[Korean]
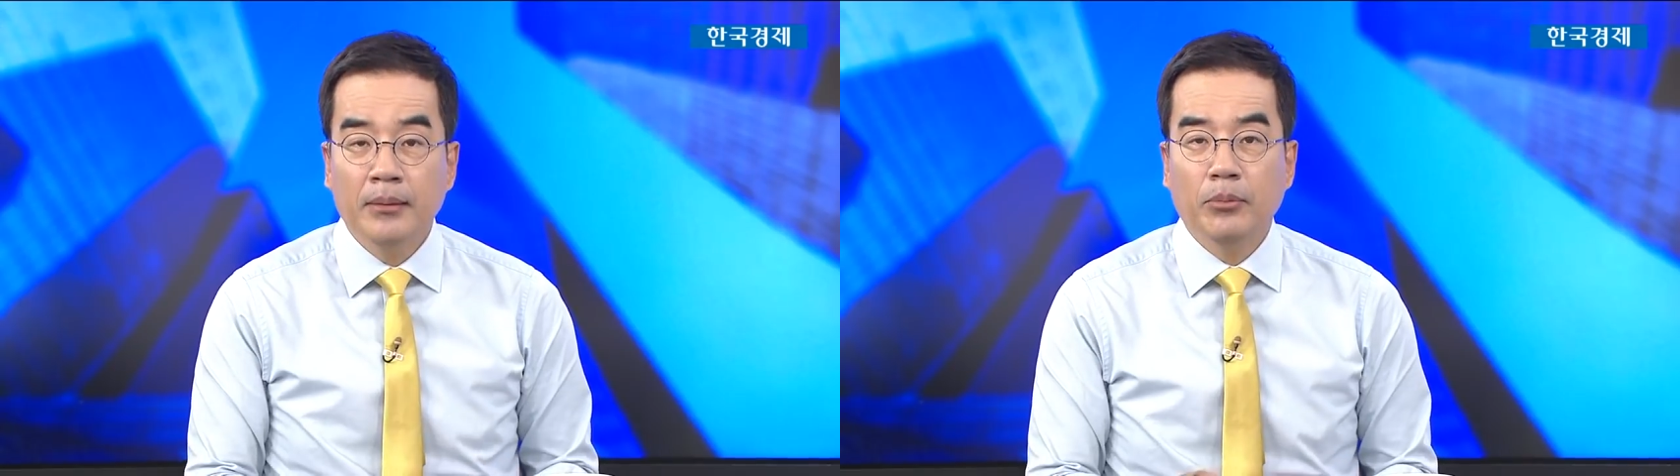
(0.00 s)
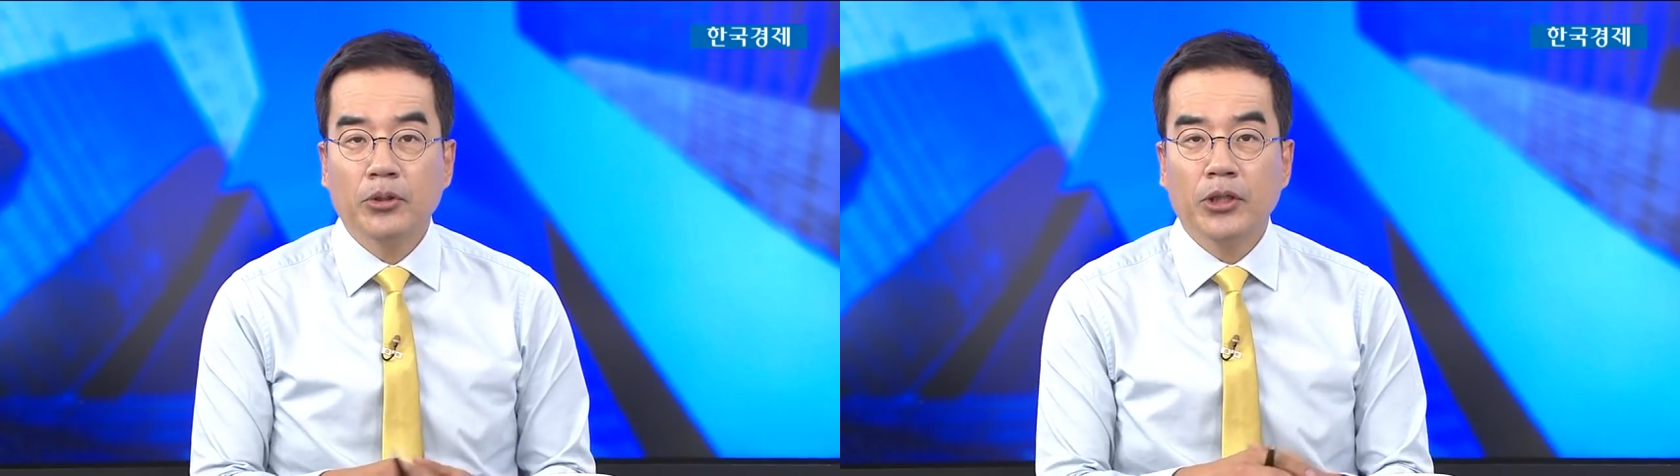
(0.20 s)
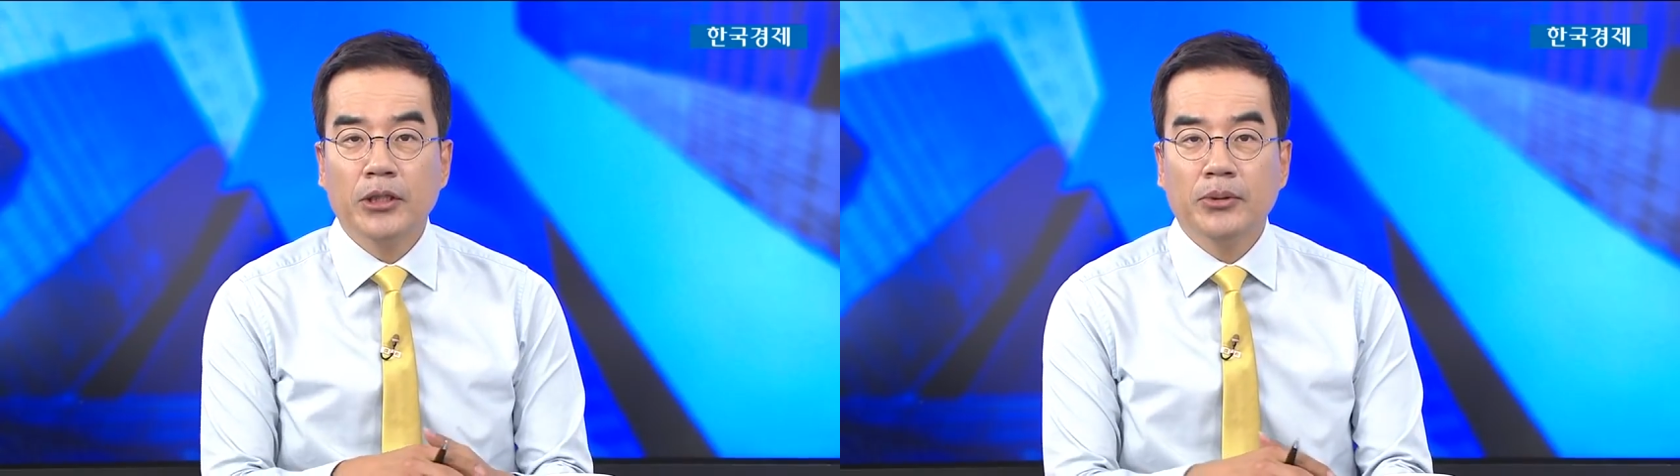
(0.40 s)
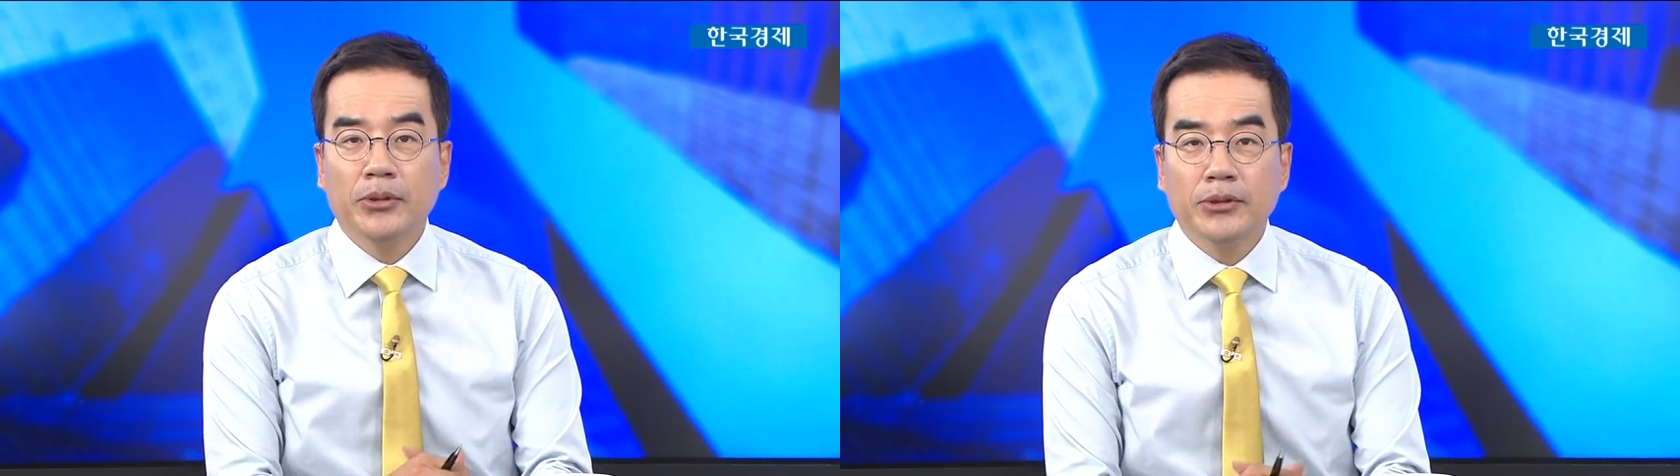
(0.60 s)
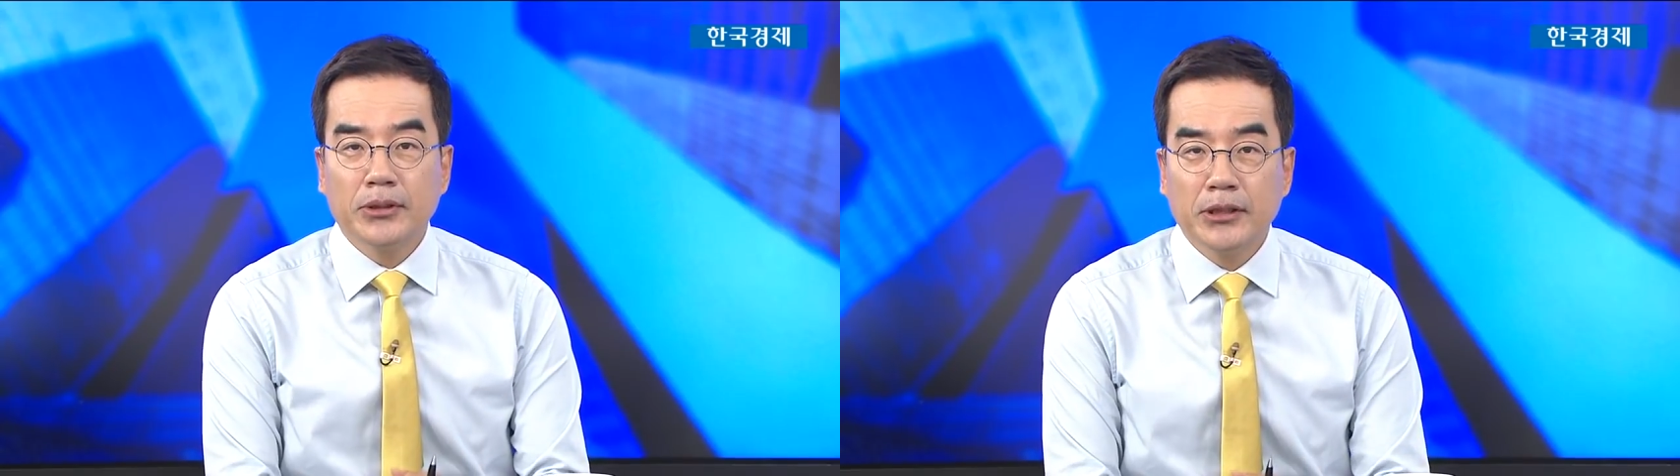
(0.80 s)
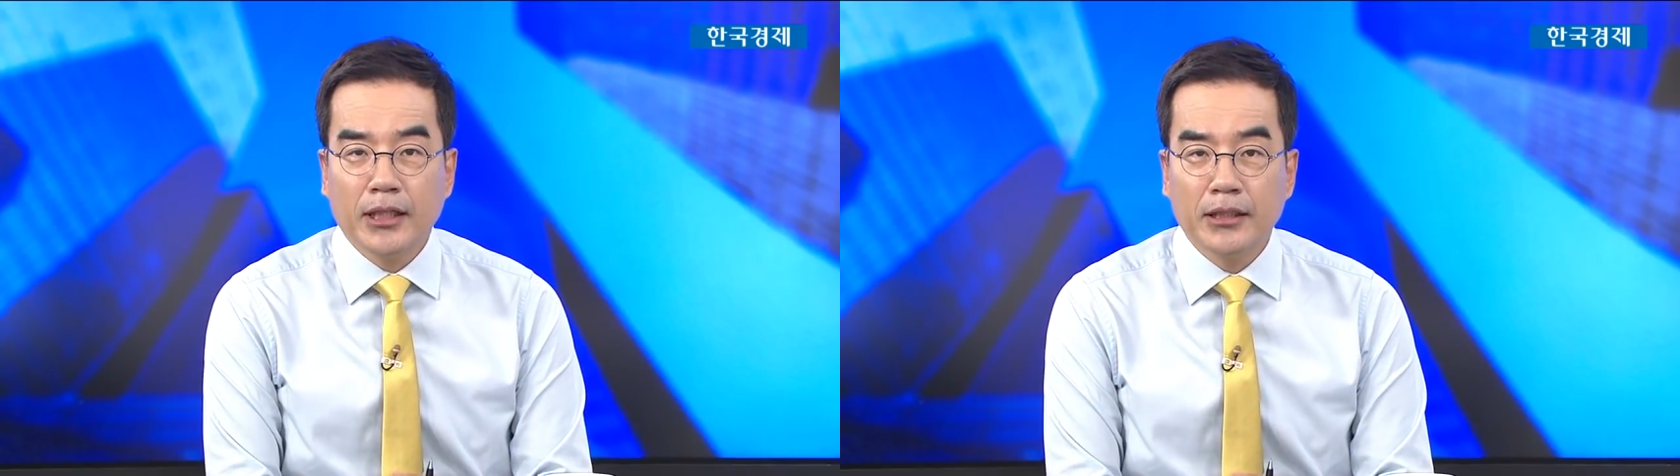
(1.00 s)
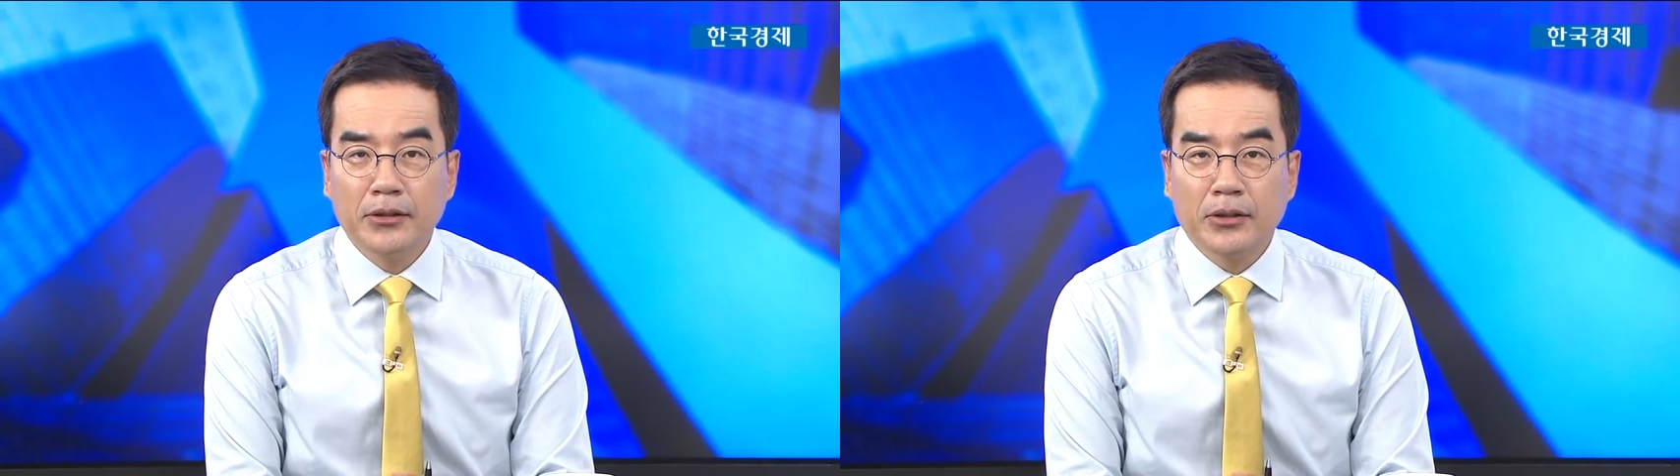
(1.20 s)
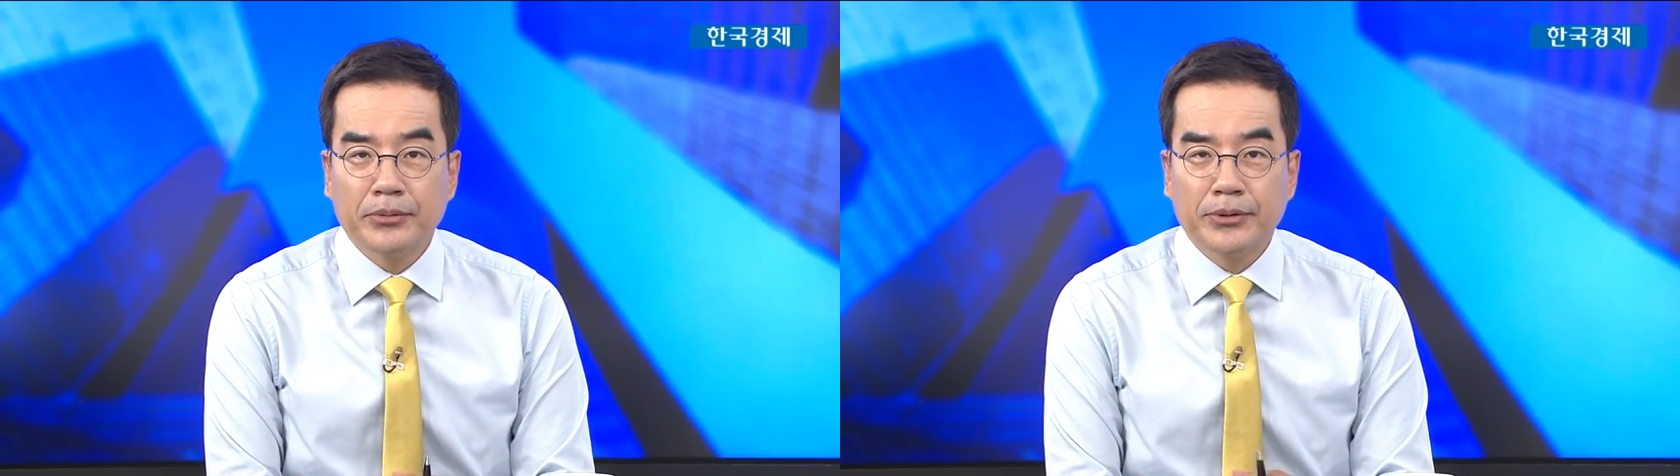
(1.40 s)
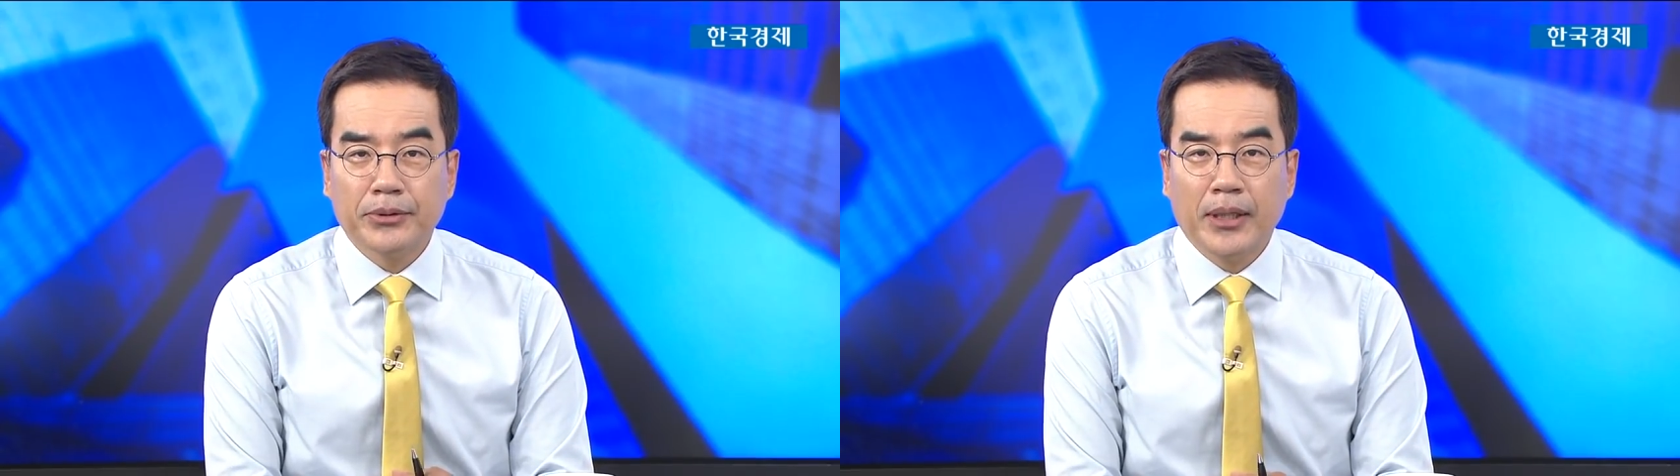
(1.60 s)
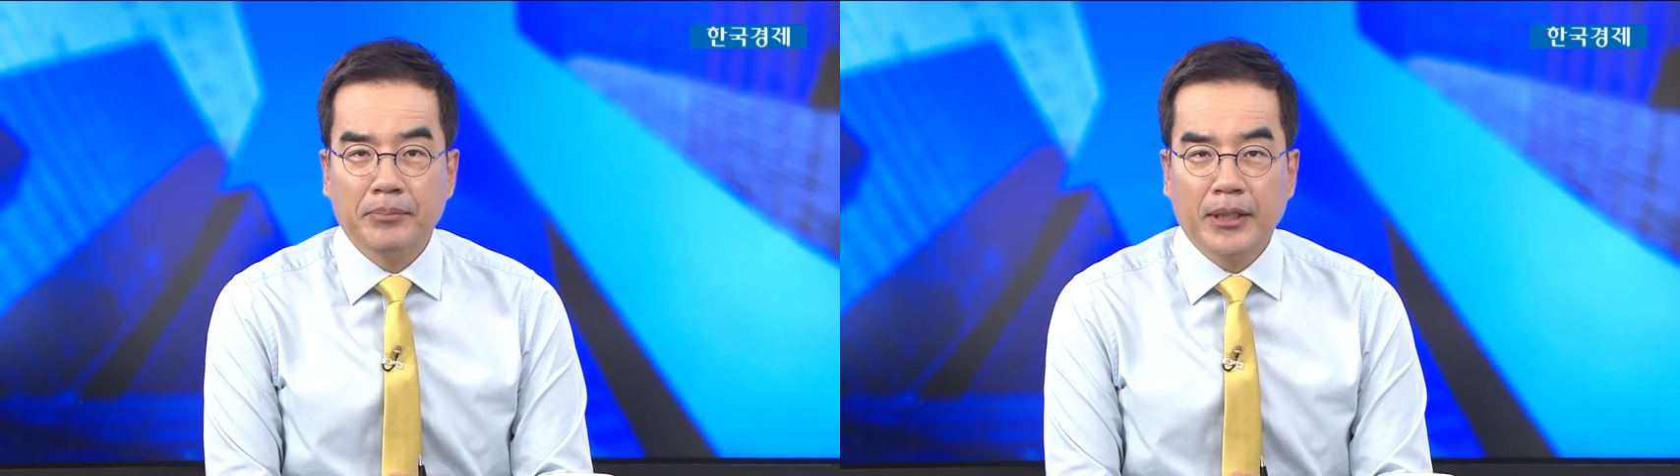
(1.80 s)
목요일에도 정신라인은
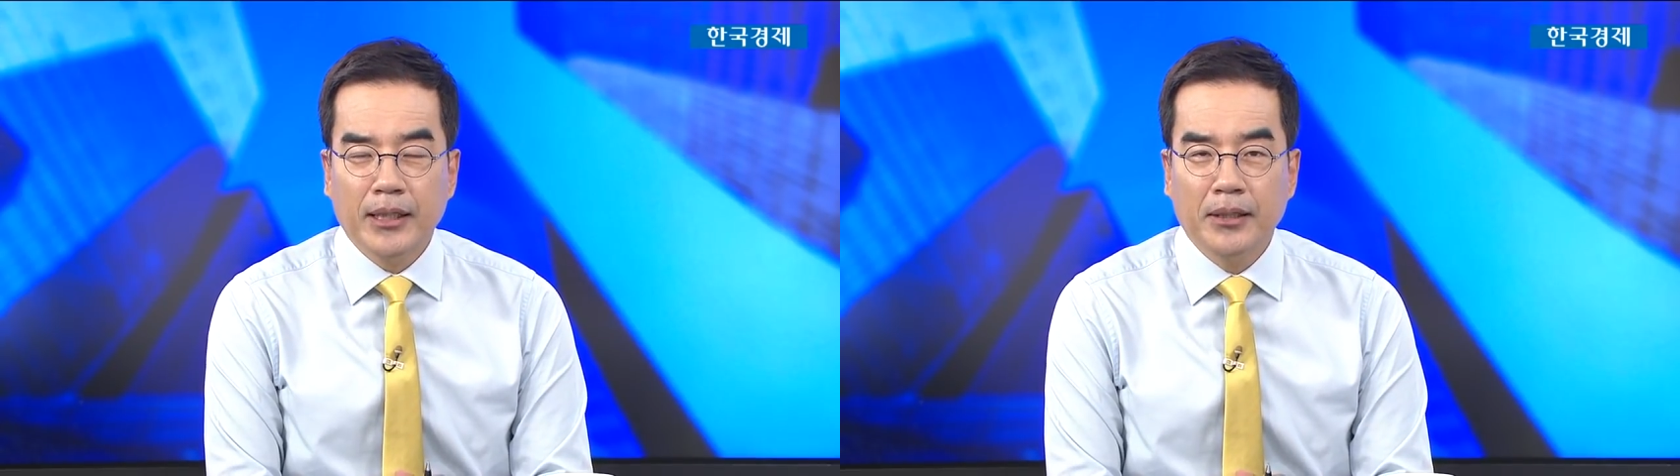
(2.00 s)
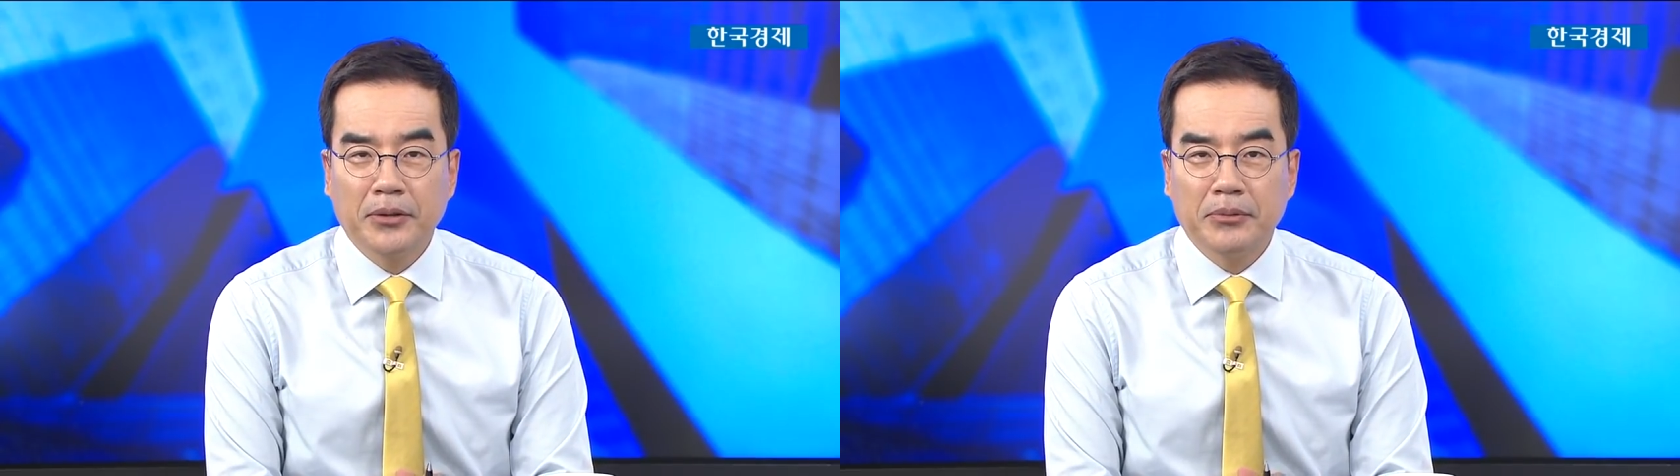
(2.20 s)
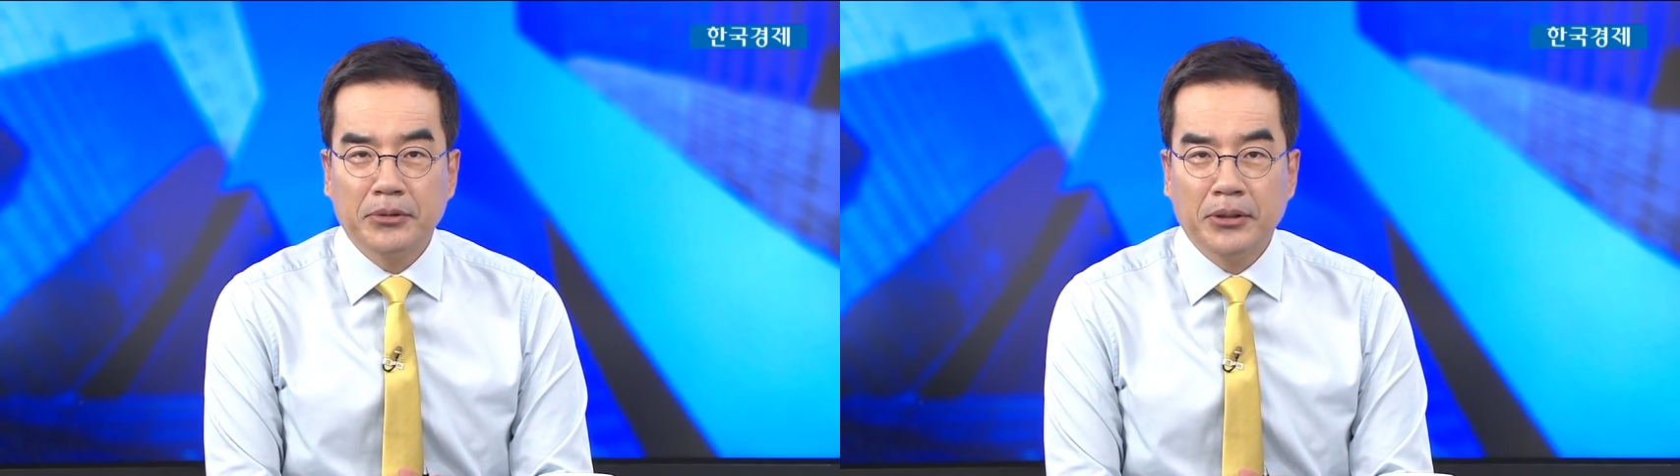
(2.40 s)
여러분들과 함께 한 걸음